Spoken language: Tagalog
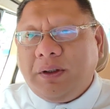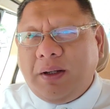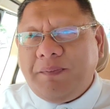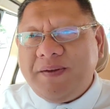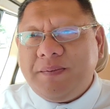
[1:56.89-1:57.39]

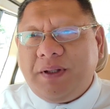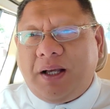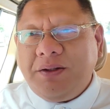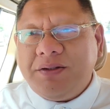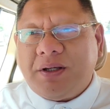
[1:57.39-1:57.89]

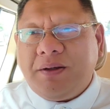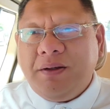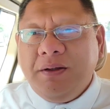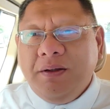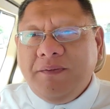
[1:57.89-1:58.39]
naagid
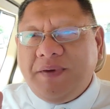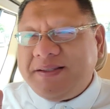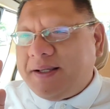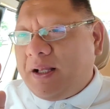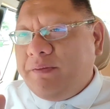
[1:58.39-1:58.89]
siya
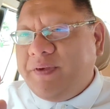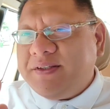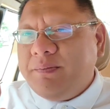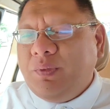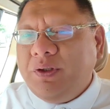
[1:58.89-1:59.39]
physical
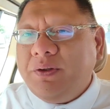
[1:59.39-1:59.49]
visible